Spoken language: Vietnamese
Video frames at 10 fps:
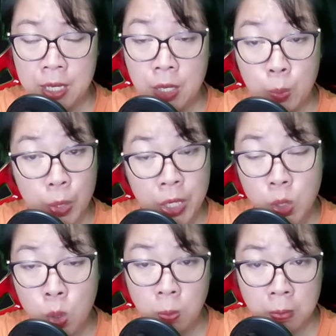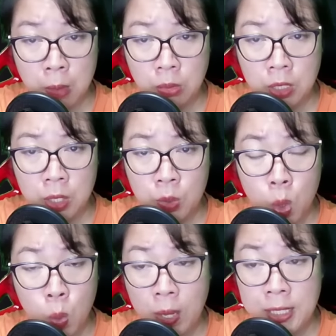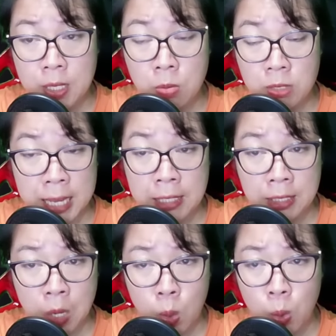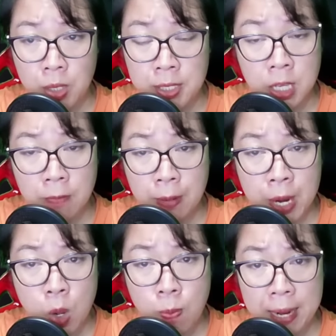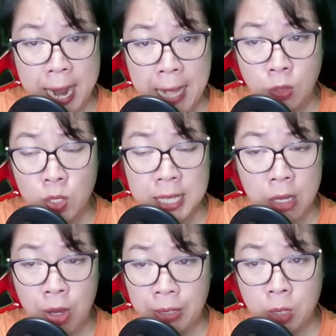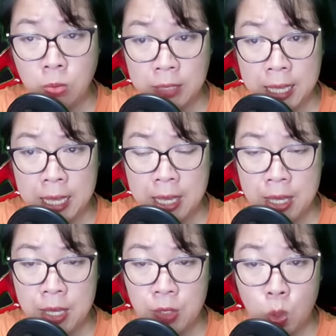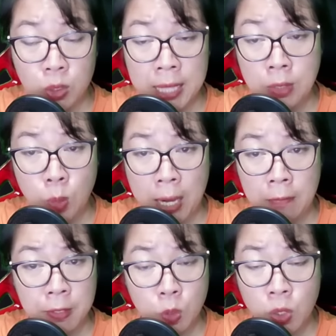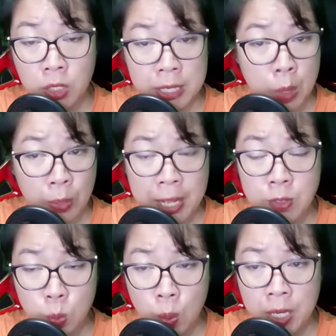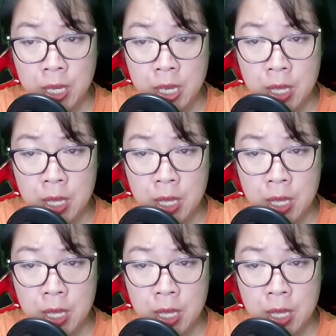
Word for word: Nguyễn Thục Mộng, cô qua sông chặt cầu, dựa vào đâu mà đá tôi ra khỏi công ty. Cô tính toán với tôi từ đầu đến cuối.